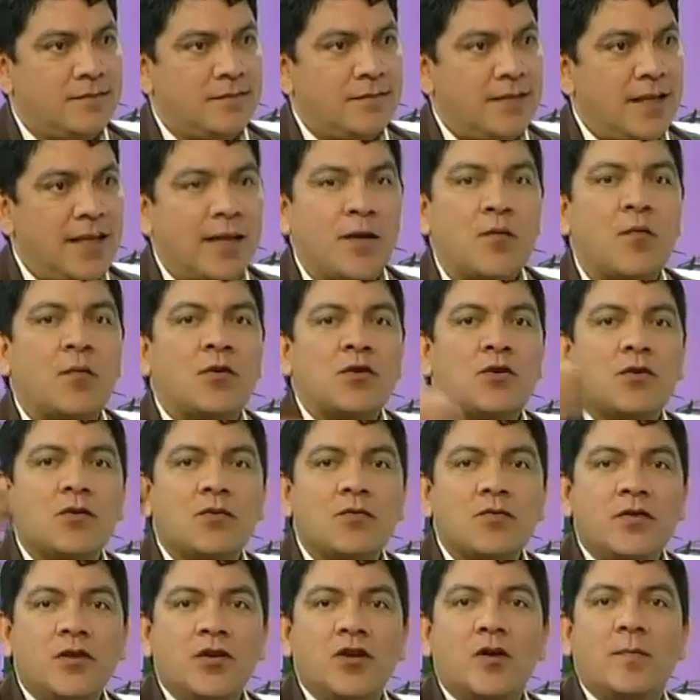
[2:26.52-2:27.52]
En el momento que
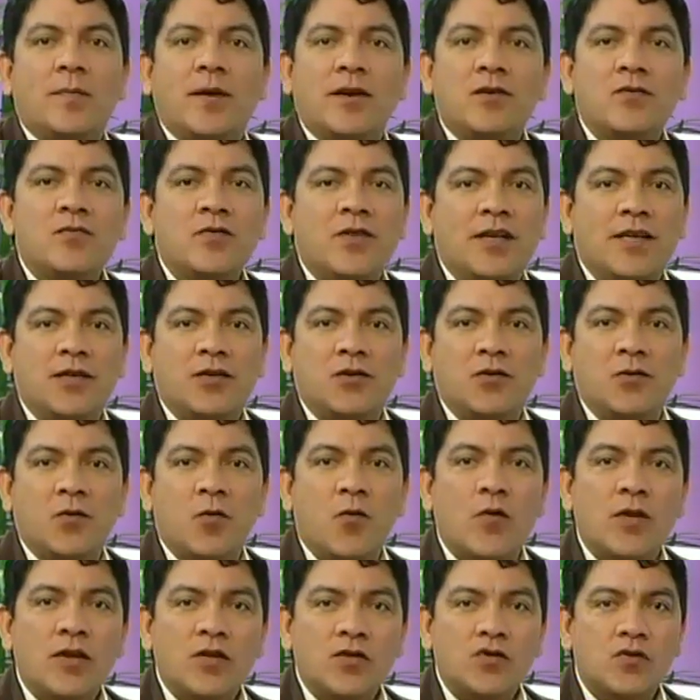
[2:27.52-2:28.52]
un niño pega un grito
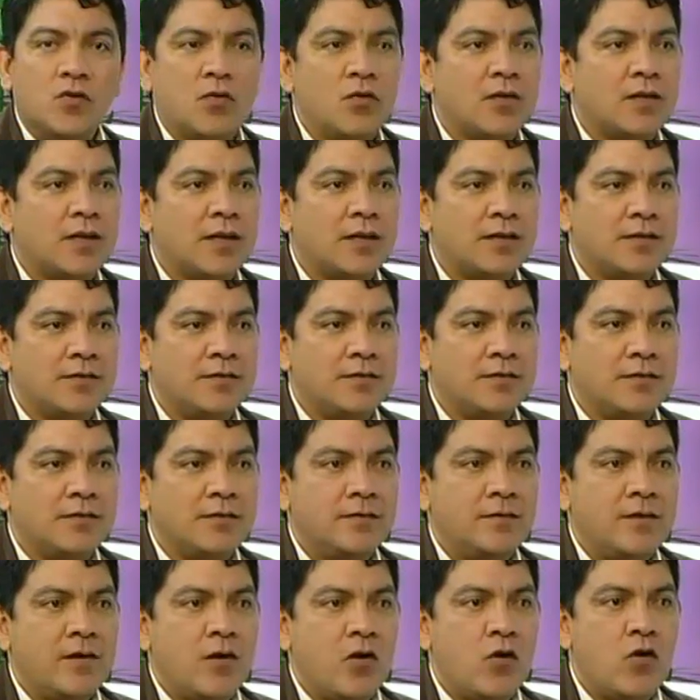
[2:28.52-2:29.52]
o insulta,
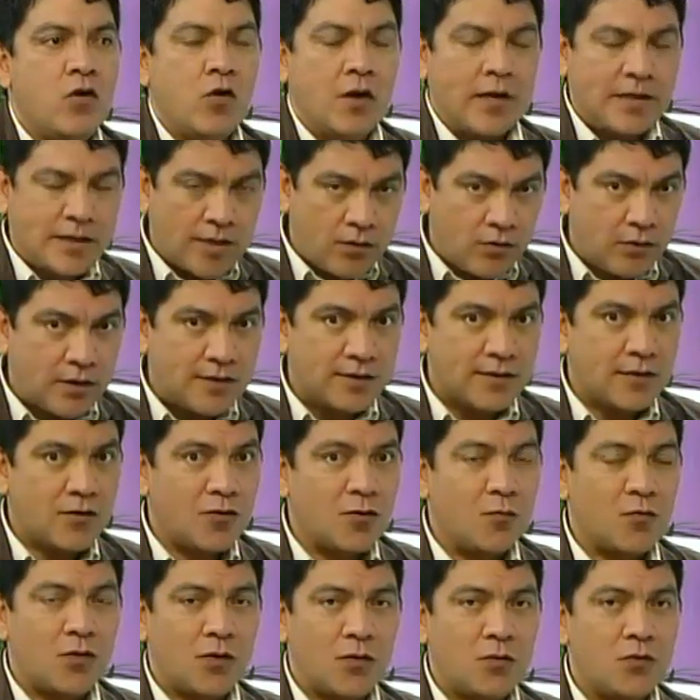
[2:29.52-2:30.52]
lo que tengo que hacer
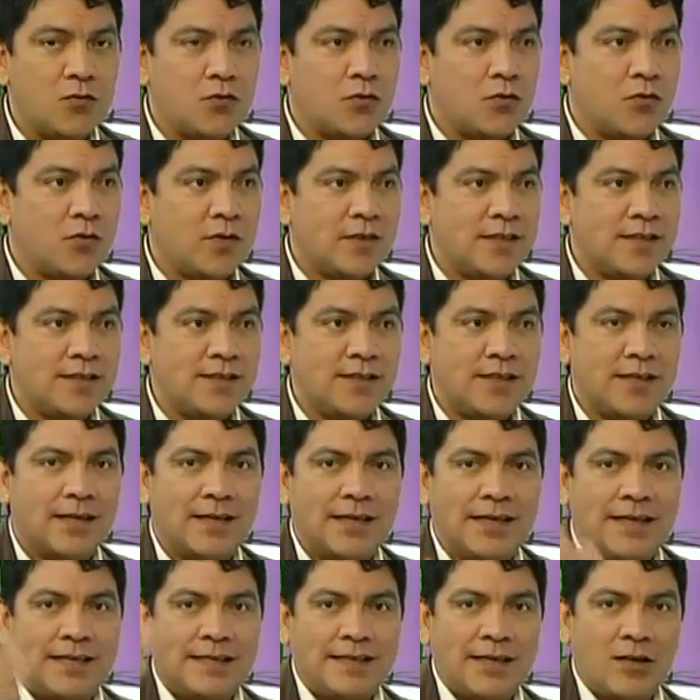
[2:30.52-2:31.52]
como adulto yo es decir,
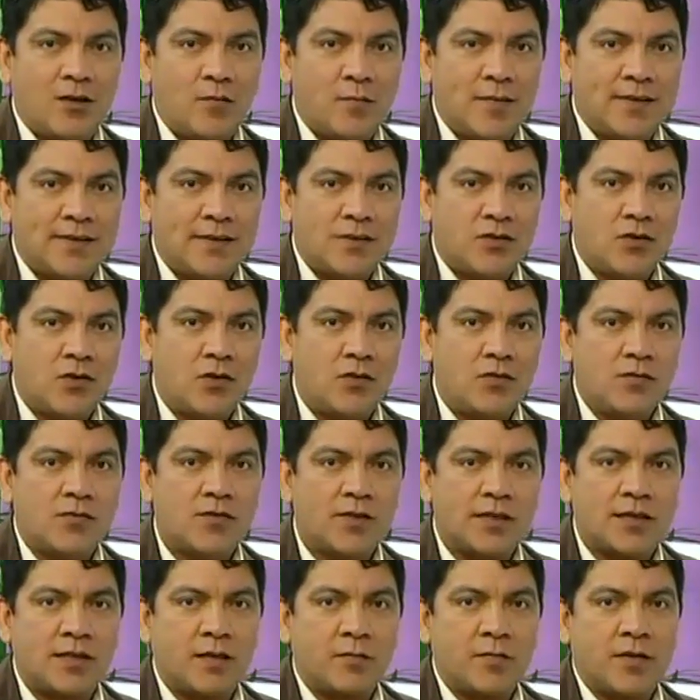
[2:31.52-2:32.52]
esta conversación se
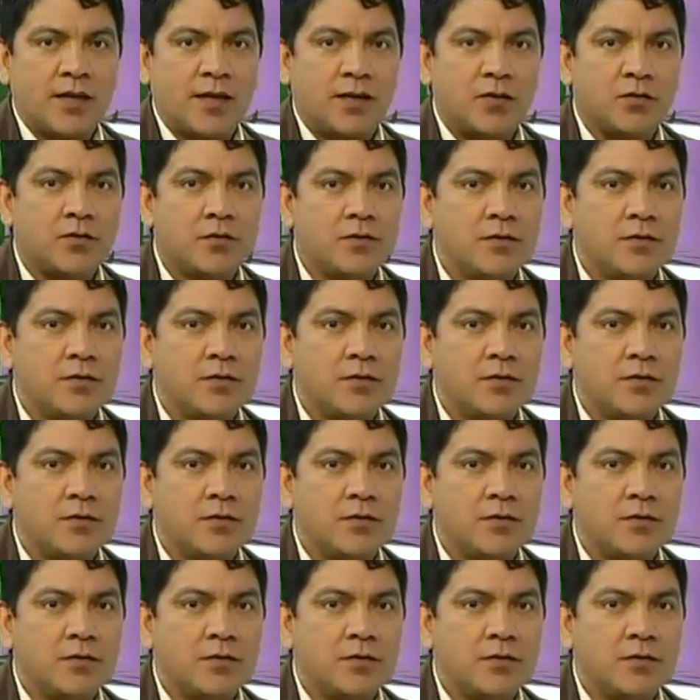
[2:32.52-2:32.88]
ha terminado.